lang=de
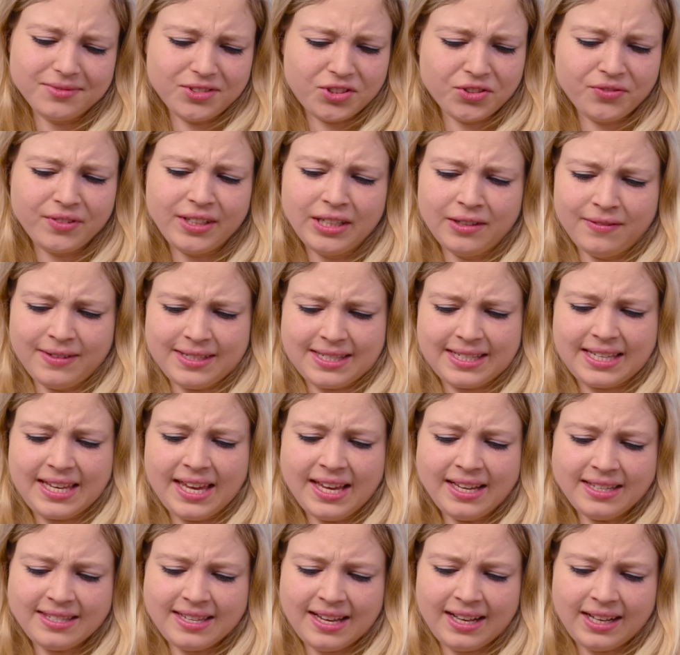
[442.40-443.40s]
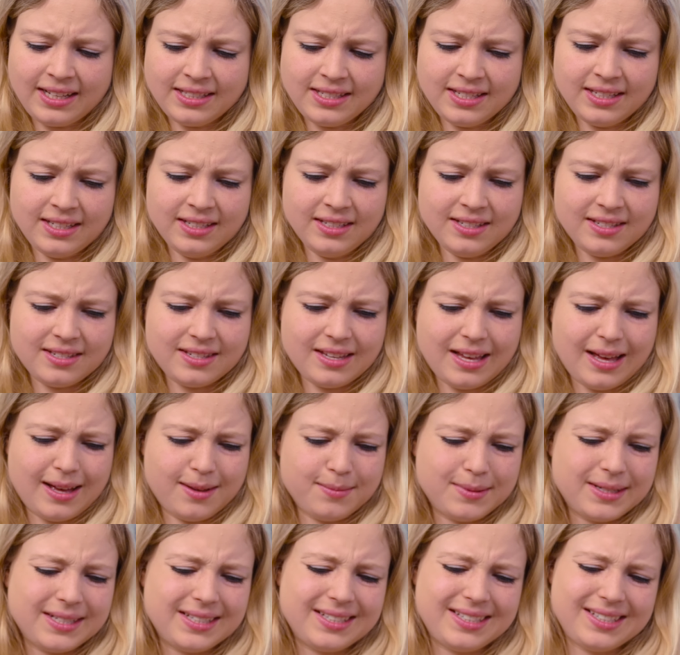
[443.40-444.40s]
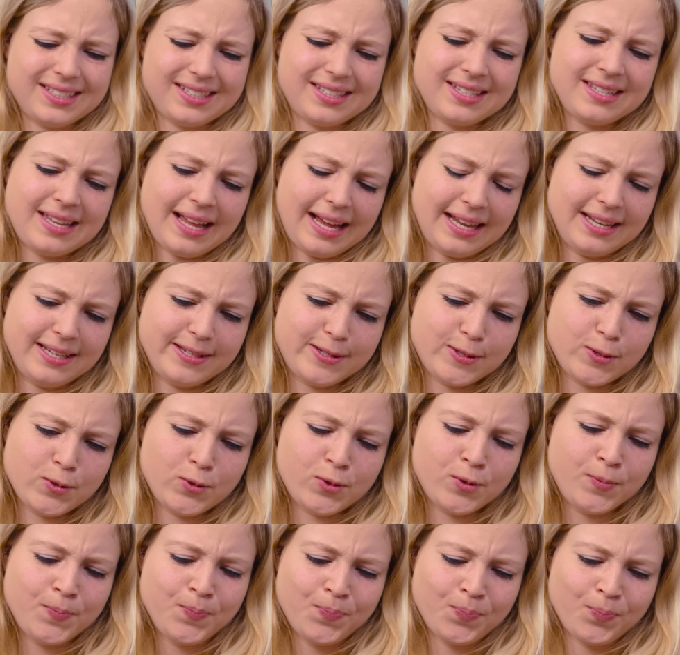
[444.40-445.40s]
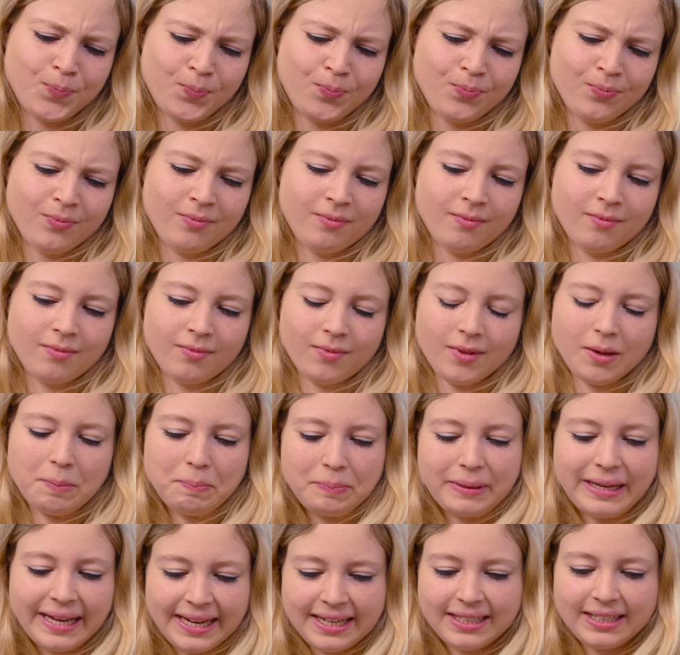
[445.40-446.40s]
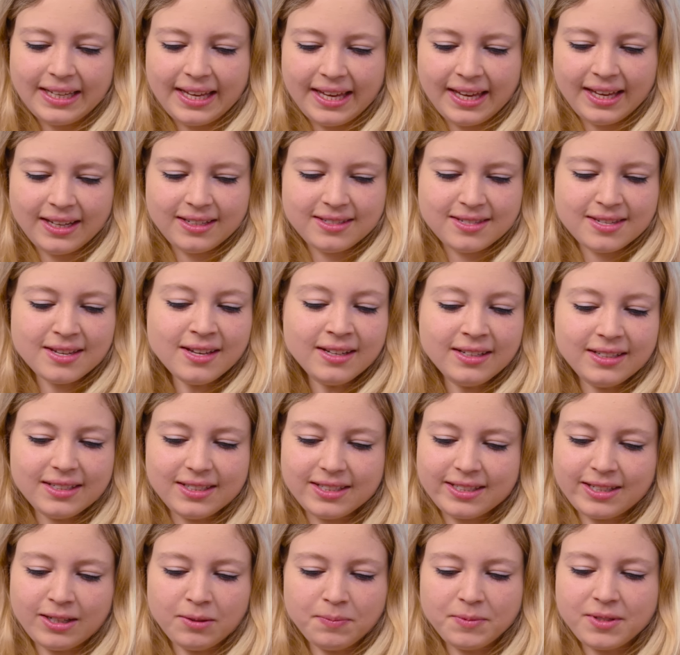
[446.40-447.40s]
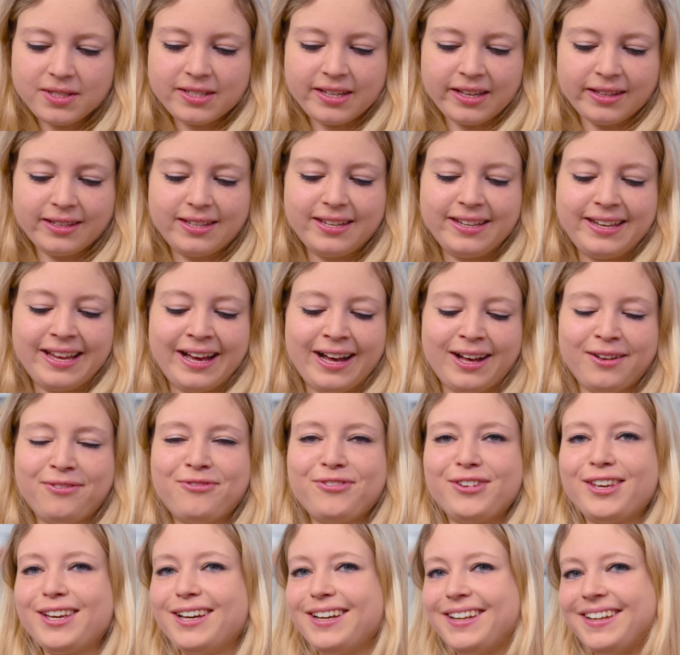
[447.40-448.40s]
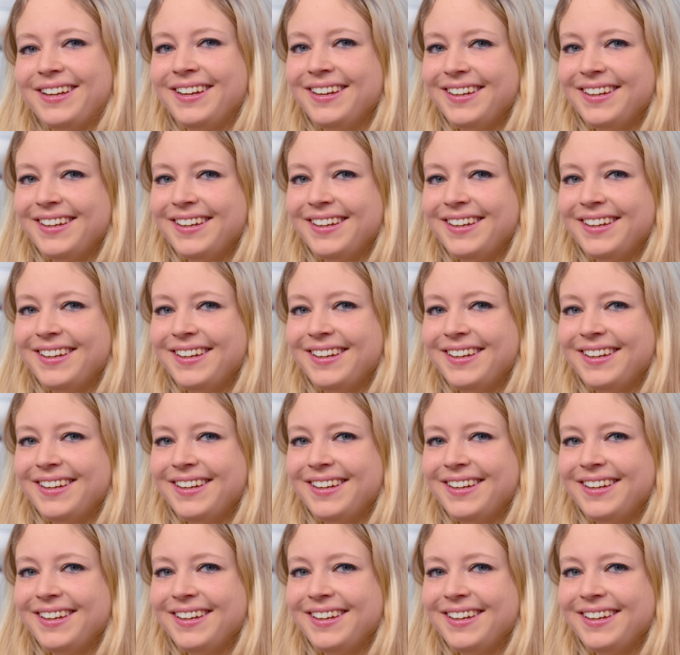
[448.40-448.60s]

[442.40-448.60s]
schon wieder was Keksartiges, aber es sind alles so plain Kekse. Ich glaube, die Skandinavier,